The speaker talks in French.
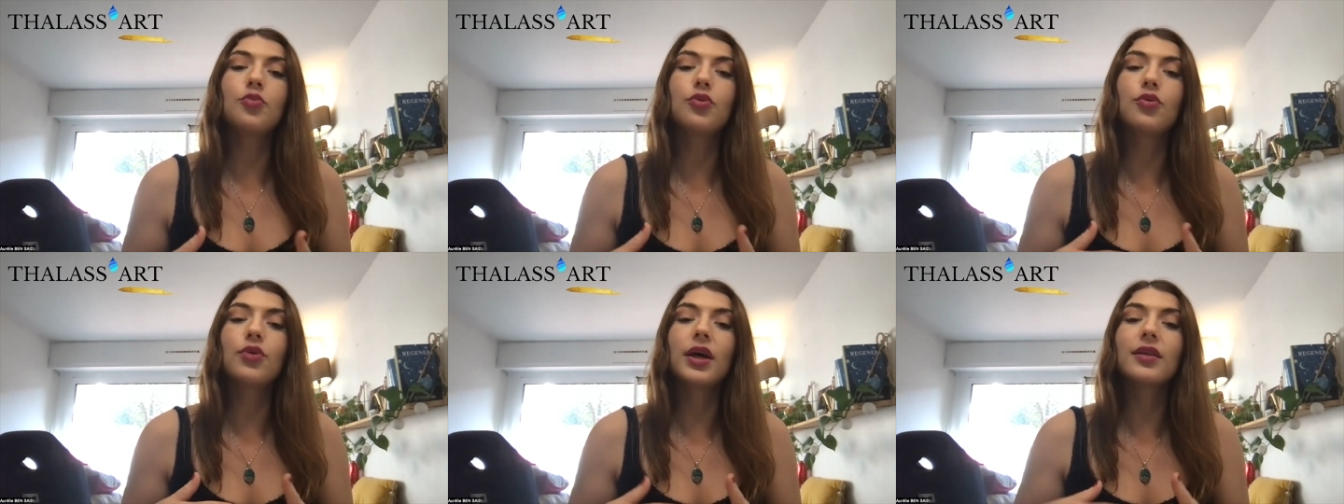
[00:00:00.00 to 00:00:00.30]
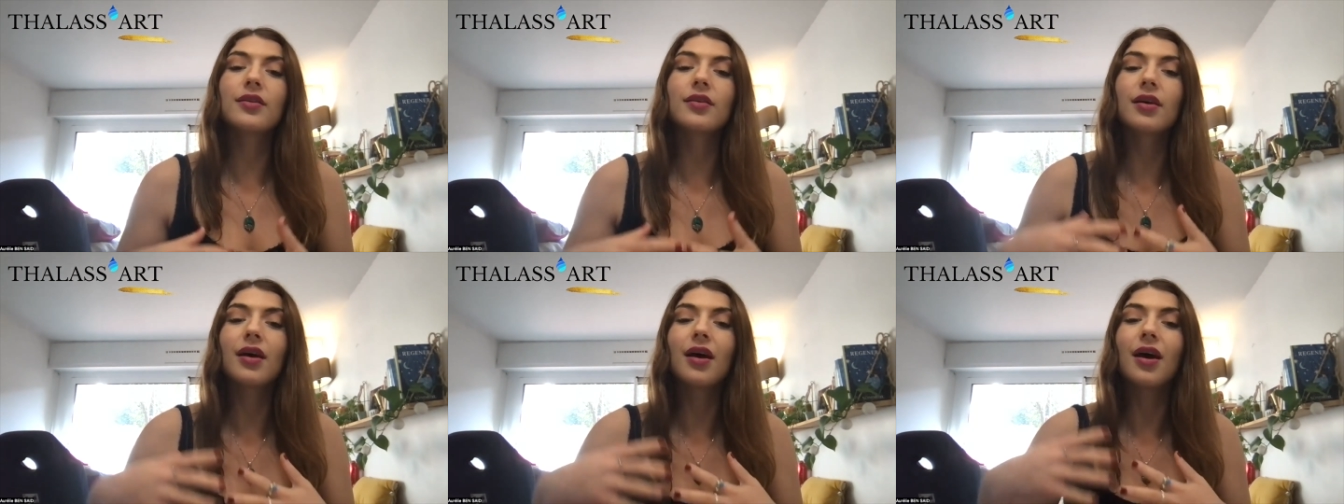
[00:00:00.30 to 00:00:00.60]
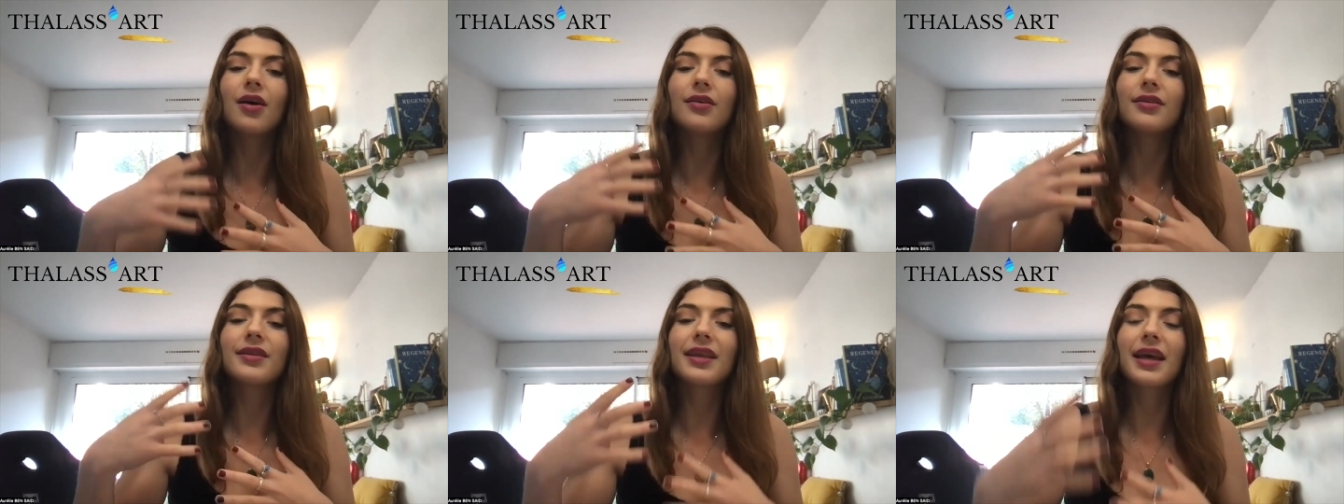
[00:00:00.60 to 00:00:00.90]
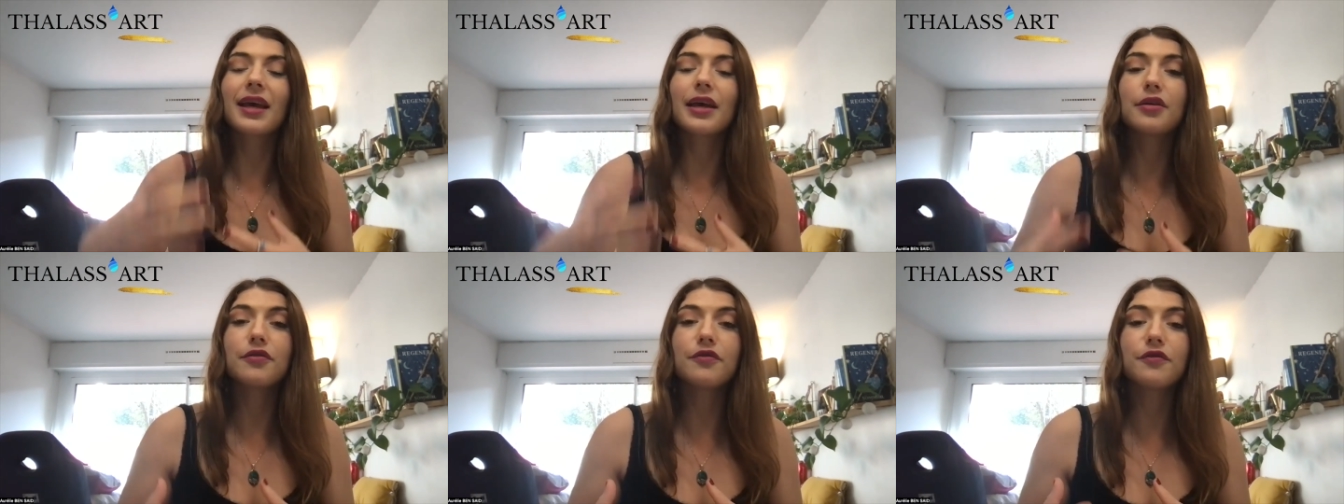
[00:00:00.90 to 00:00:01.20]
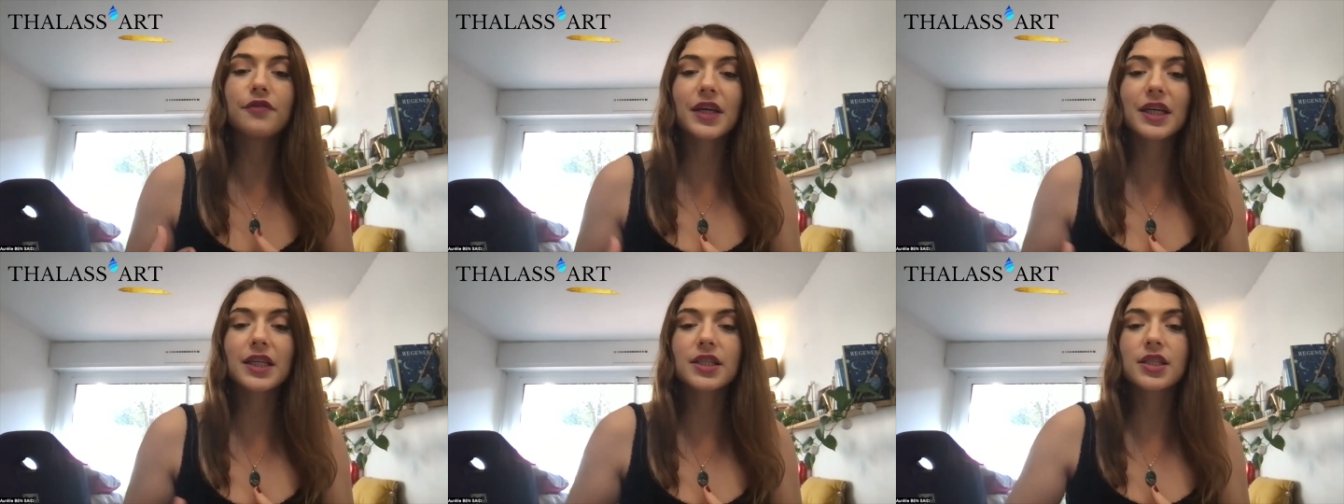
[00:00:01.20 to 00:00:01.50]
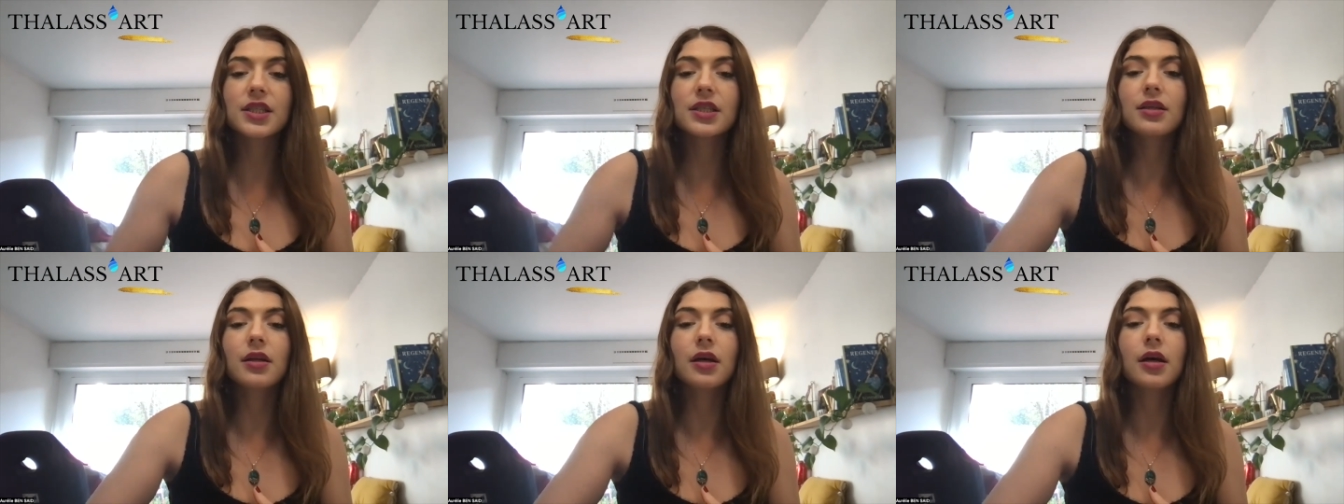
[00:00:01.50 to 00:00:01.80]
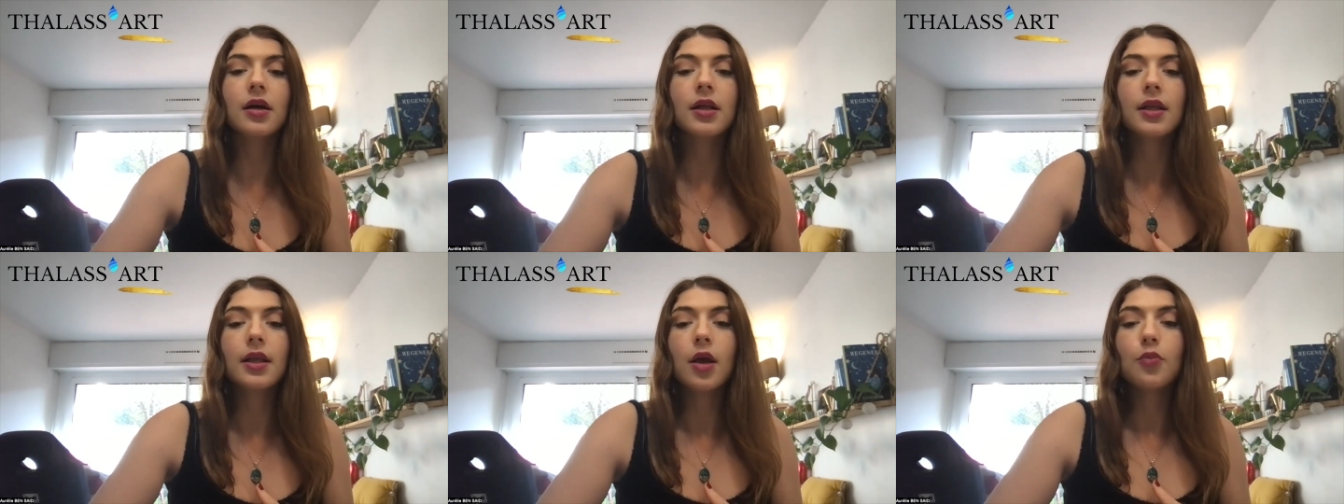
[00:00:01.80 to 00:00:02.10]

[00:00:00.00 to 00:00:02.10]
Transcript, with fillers: peut être un terrain fertile